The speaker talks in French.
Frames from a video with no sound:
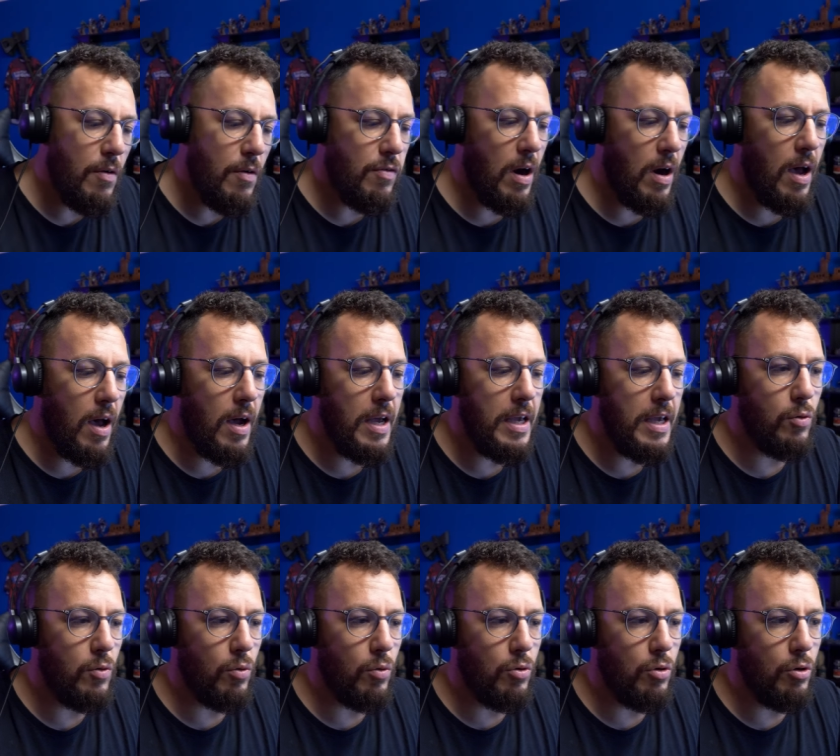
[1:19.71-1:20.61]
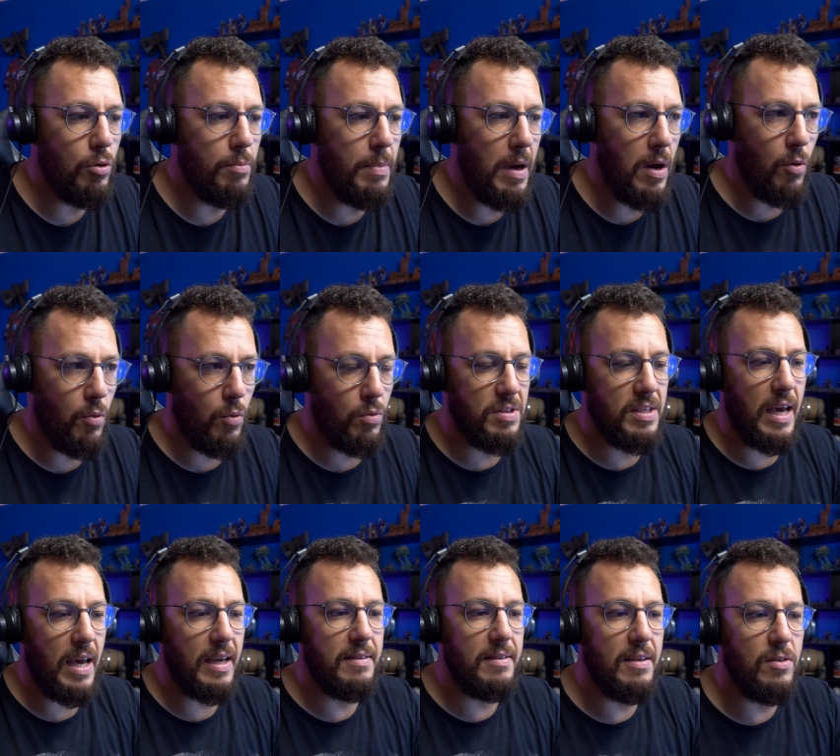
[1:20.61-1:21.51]
voilà et donc euh, bah, on,
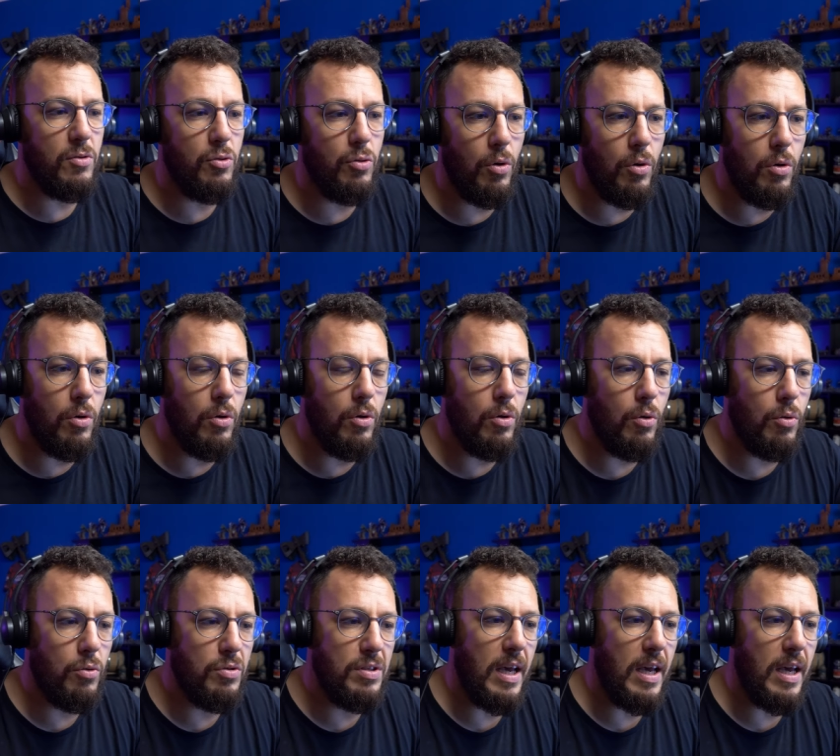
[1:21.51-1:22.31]
s'est arrêté sur euh,